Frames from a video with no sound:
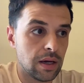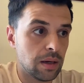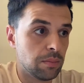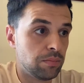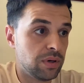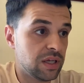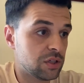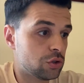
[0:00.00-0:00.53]

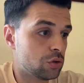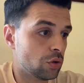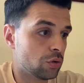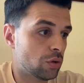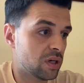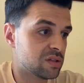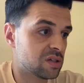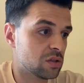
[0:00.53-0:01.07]
blessure
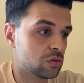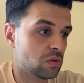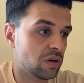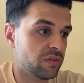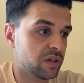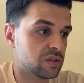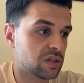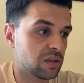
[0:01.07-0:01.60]
de la saison
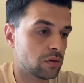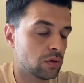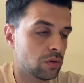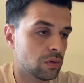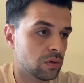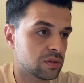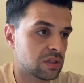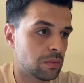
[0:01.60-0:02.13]
avec cette,
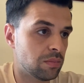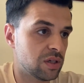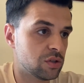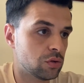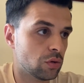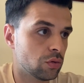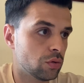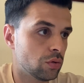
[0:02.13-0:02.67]
euh,
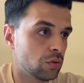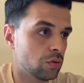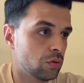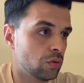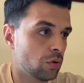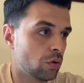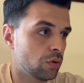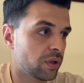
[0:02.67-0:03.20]
blessure
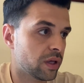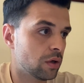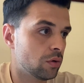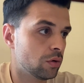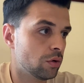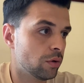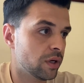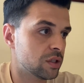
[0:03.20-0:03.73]
de,
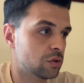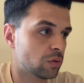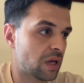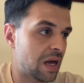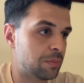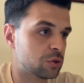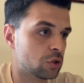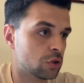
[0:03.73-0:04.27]
Rodrigo Goes. Donc
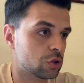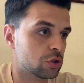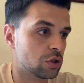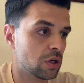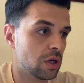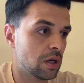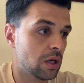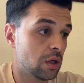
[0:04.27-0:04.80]

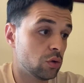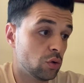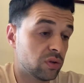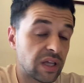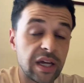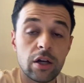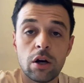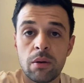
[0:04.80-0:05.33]
absence de
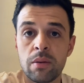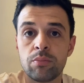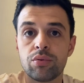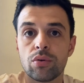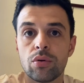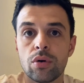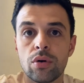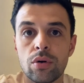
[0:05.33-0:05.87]
taille quand même
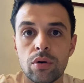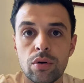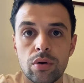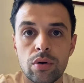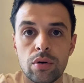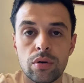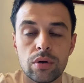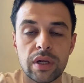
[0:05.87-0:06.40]
pour
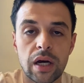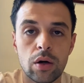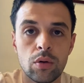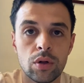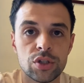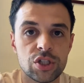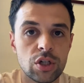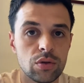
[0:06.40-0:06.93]
euh, Carlo
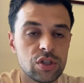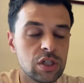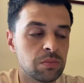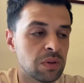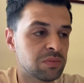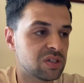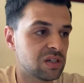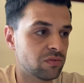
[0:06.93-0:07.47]
Ancelotti,
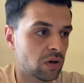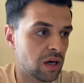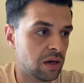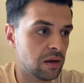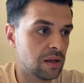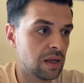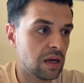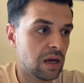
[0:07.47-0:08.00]
même si
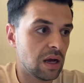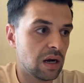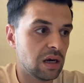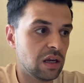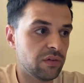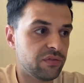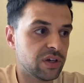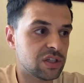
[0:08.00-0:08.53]
voilà,
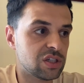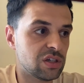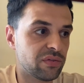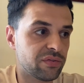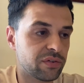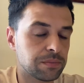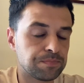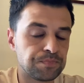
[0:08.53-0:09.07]

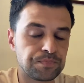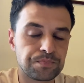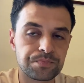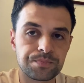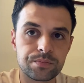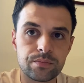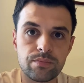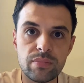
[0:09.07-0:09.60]
l'effectif
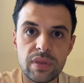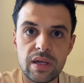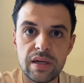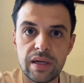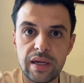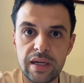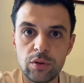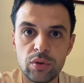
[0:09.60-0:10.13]

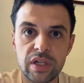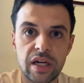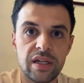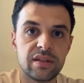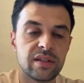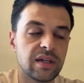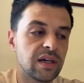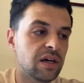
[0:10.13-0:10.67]
est de
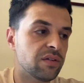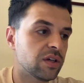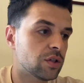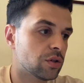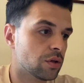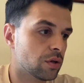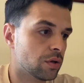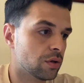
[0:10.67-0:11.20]
qualité,
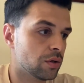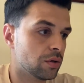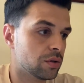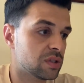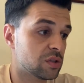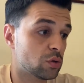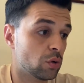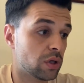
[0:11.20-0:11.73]
avec euh,
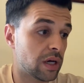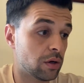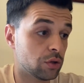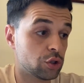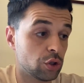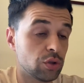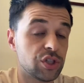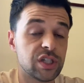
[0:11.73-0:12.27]
c'est ce que
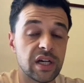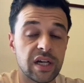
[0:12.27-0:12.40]
Ancelotti